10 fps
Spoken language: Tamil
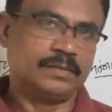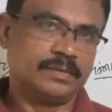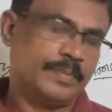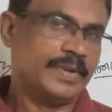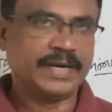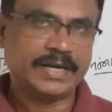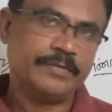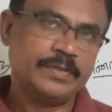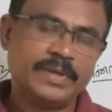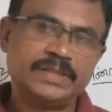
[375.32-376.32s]
நம்ம
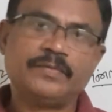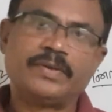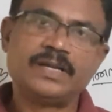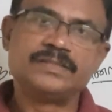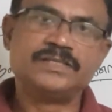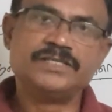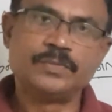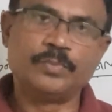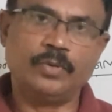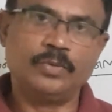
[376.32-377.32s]
ஏற்கனவே இது மாதிரி தவறுலாம்
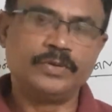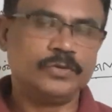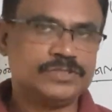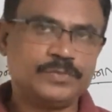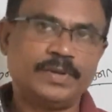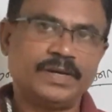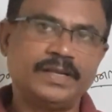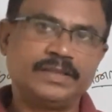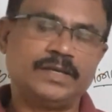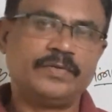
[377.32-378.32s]
செஞ்சுருப்போம் யோசிச்சு
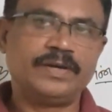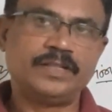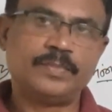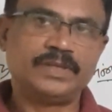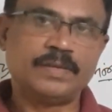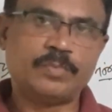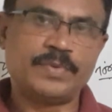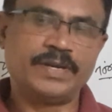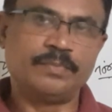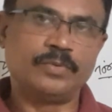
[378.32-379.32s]
பாருங்கள் எத்தனை வாட்டி இது மாதிரி தப்பு
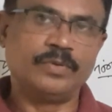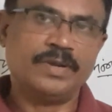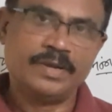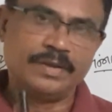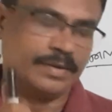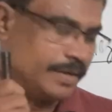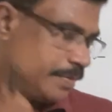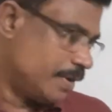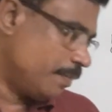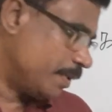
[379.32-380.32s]
பண்ணியிருப்போம்
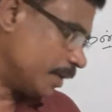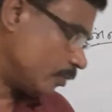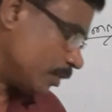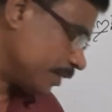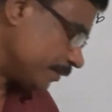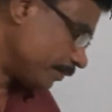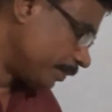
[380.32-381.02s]
இனிமேல் பண்ணக்கூடாது